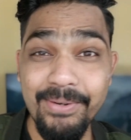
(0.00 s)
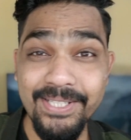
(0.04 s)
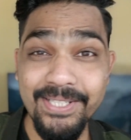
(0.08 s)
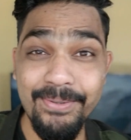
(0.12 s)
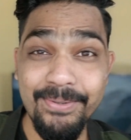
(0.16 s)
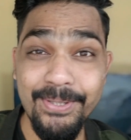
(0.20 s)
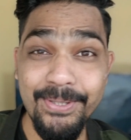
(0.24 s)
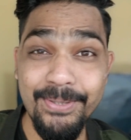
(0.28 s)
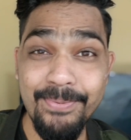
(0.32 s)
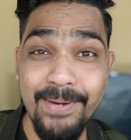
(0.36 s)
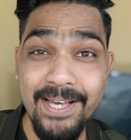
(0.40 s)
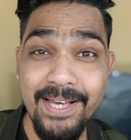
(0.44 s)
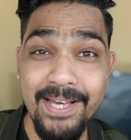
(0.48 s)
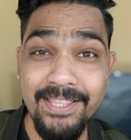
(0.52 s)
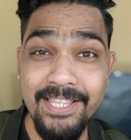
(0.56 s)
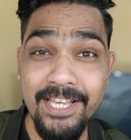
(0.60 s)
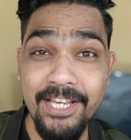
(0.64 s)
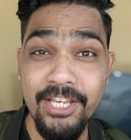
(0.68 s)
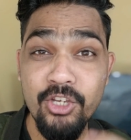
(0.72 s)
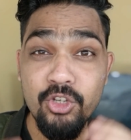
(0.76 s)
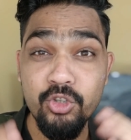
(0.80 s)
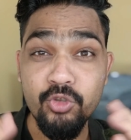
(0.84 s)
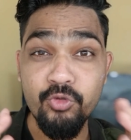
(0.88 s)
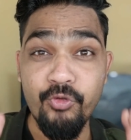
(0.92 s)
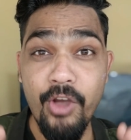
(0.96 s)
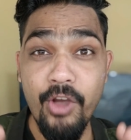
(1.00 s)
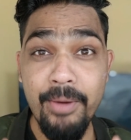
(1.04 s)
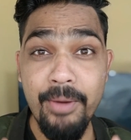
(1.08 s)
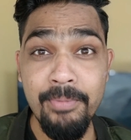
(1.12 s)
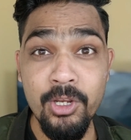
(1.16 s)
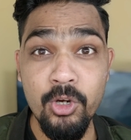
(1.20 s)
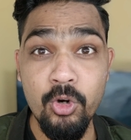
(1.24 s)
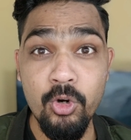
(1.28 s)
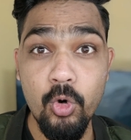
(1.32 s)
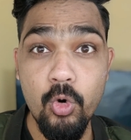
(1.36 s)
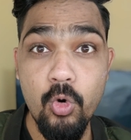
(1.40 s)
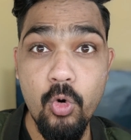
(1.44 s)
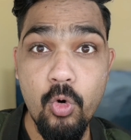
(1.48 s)
बाद समझ में आता है की उस फैमिली
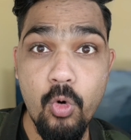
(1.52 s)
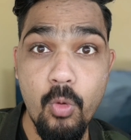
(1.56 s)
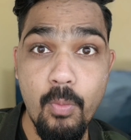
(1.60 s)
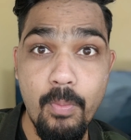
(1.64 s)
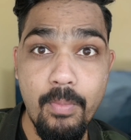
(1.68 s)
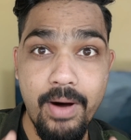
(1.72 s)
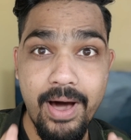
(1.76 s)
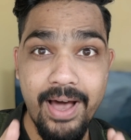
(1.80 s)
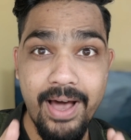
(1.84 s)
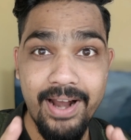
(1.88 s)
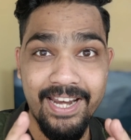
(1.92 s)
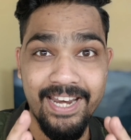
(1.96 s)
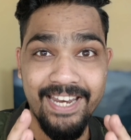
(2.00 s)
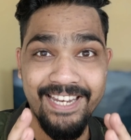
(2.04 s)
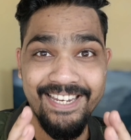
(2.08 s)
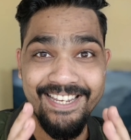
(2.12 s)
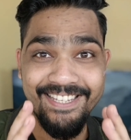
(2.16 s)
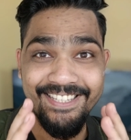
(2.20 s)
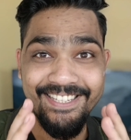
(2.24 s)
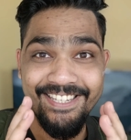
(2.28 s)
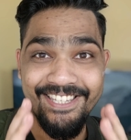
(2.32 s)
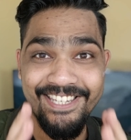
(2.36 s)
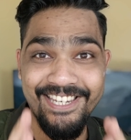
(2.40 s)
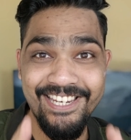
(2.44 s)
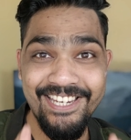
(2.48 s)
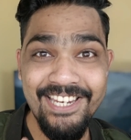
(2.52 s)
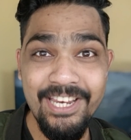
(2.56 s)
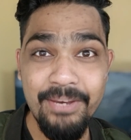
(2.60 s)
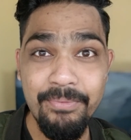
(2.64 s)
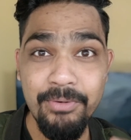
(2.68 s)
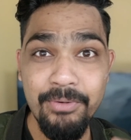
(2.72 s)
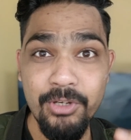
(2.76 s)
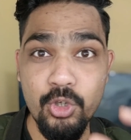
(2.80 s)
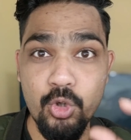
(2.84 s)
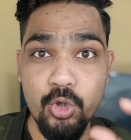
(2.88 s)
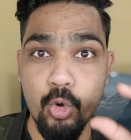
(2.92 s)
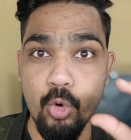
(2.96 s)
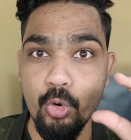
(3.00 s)
को लोगों को मारने जैसी चीजें भी
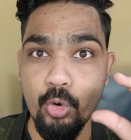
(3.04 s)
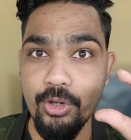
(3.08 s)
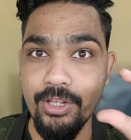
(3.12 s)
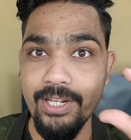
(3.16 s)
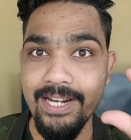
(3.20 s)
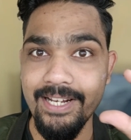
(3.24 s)
छोटी